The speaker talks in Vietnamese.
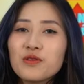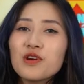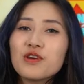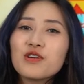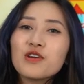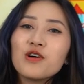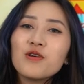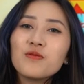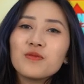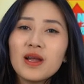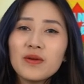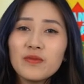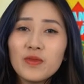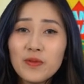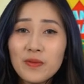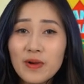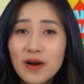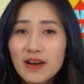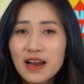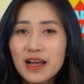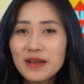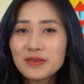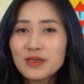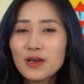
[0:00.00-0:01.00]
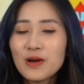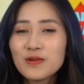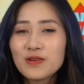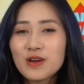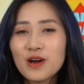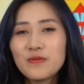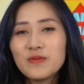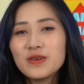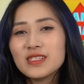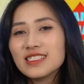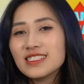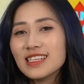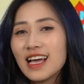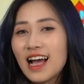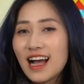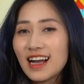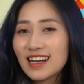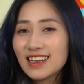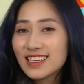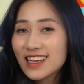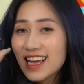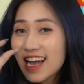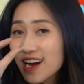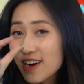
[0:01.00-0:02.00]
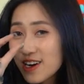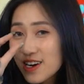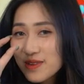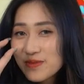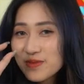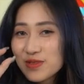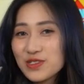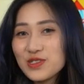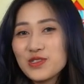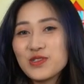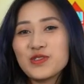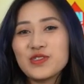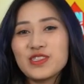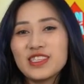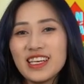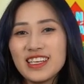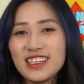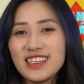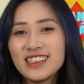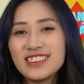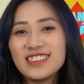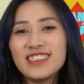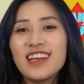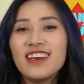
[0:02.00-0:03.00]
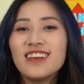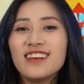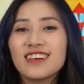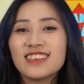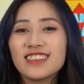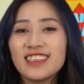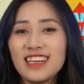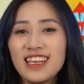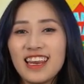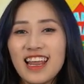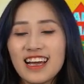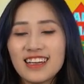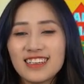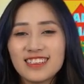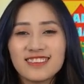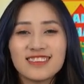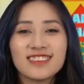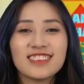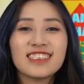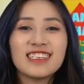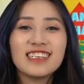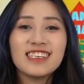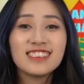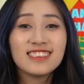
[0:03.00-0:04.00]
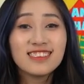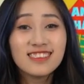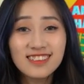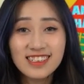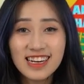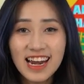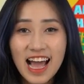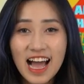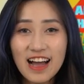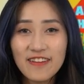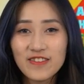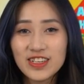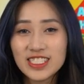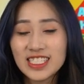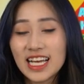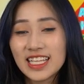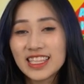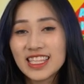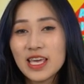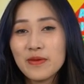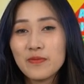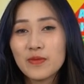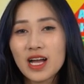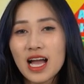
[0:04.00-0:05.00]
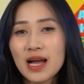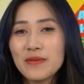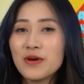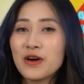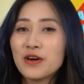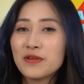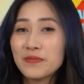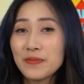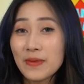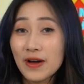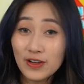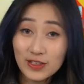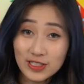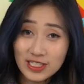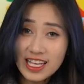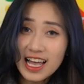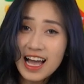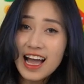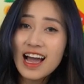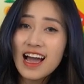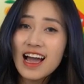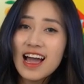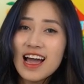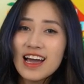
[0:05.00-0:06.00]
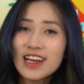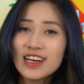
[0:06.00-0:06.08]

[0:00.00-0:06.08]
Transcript: Cuối cùng là một món laptop có mức giá cao hơn một chút thế nhưng chất lượng thì lại cực kỳ xứng đáng với giá tiền mà các bạn bỏ ra.